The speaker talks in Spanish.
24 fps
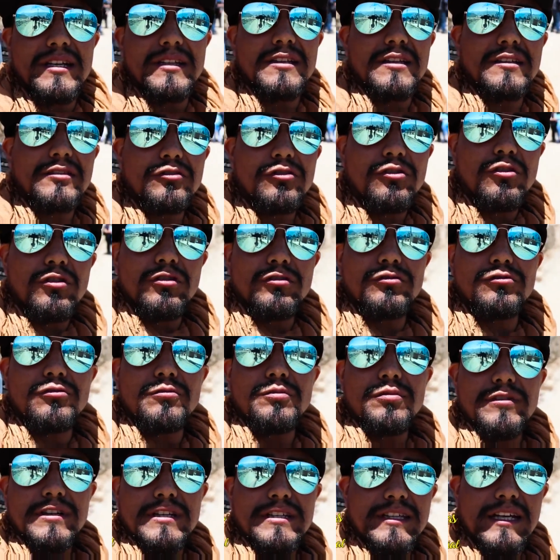Todo el grupo ya
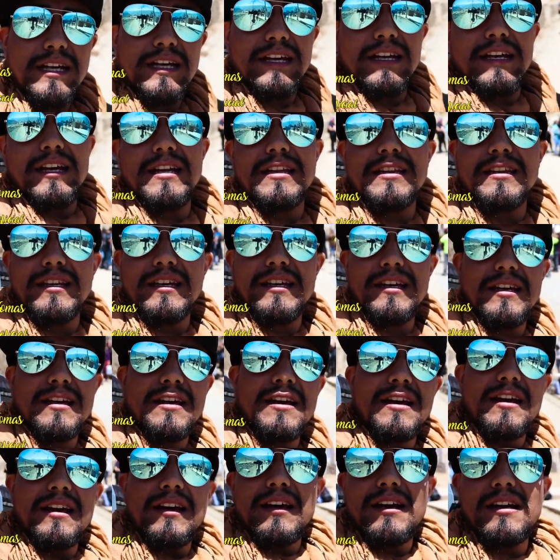está adelante,
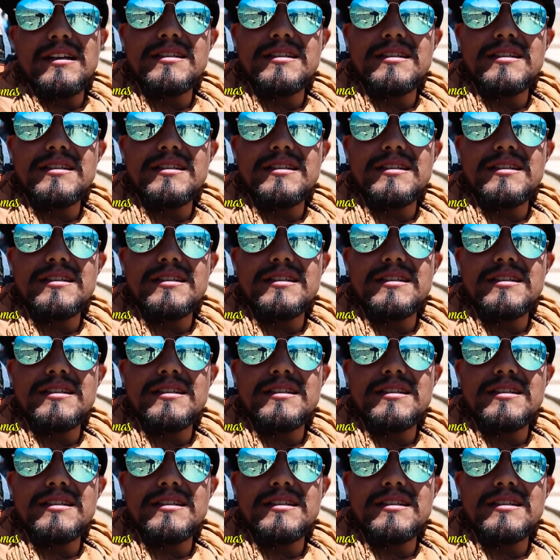así